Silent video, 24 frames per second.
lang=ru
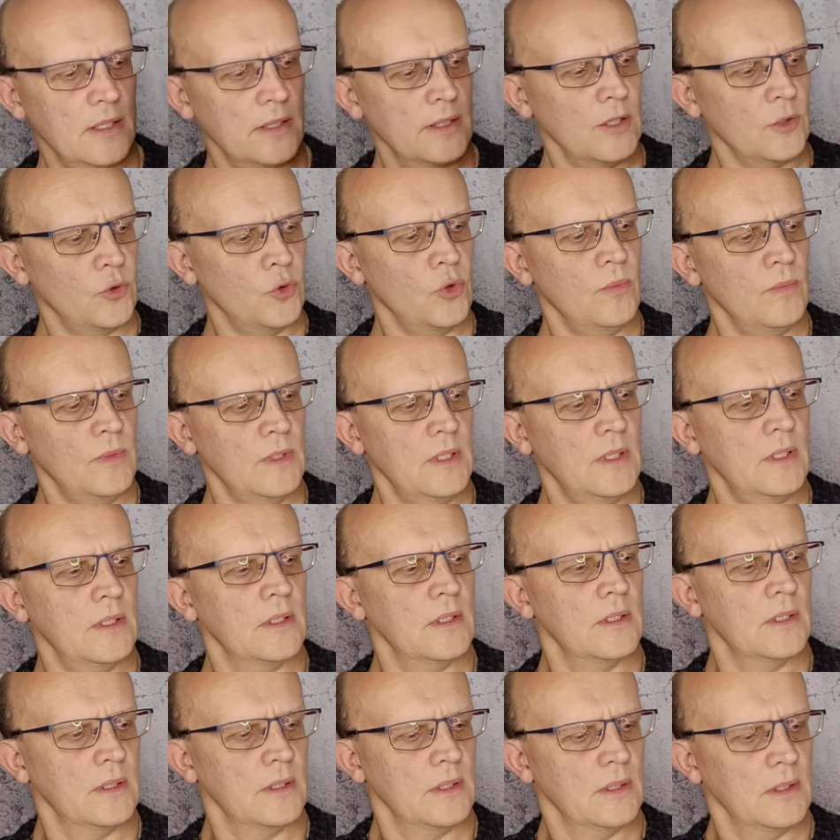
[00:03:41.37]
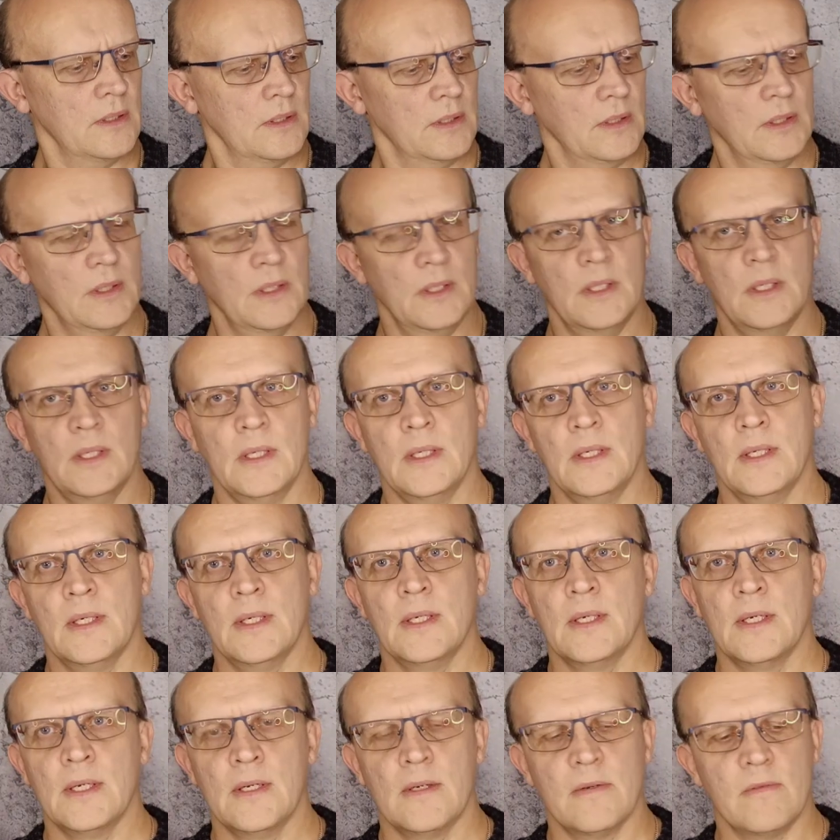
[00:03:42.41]
однотомное,
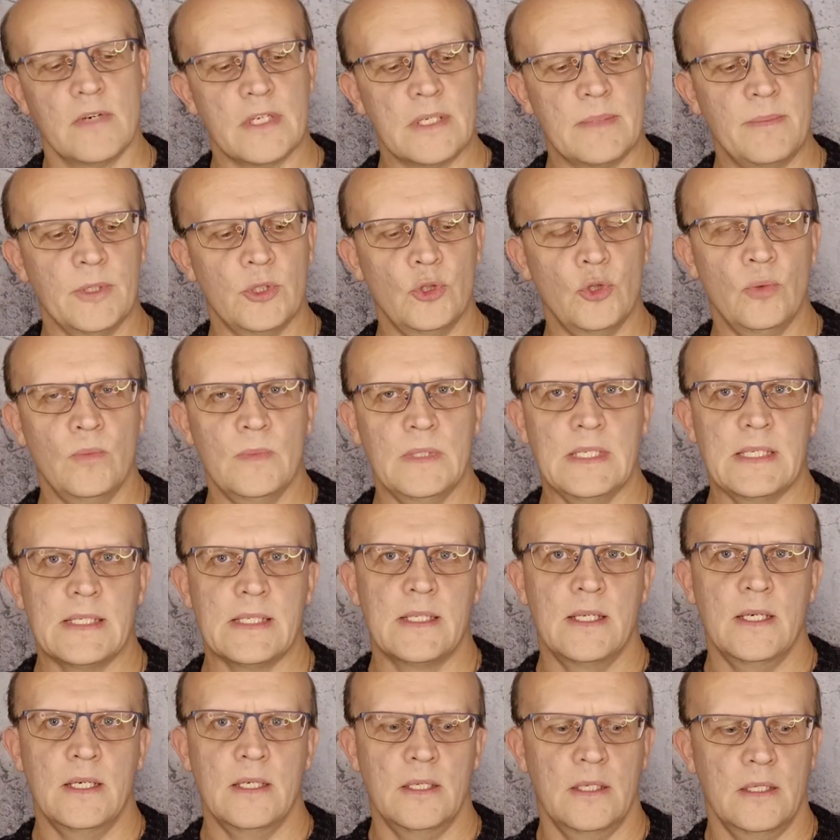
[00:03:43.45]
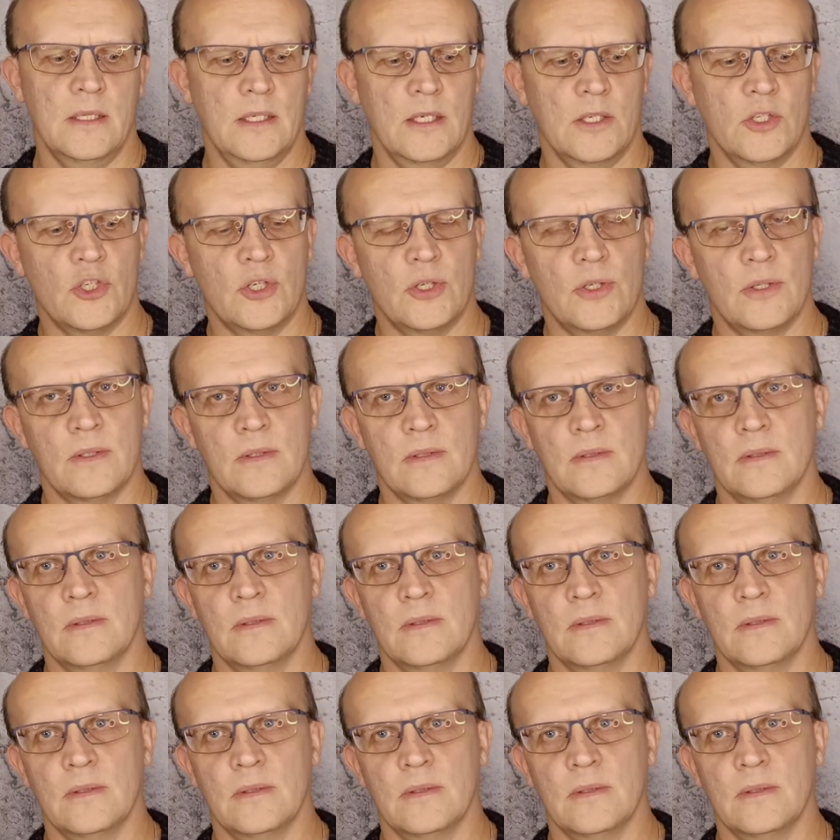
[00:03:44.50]
восьмитомное издание также.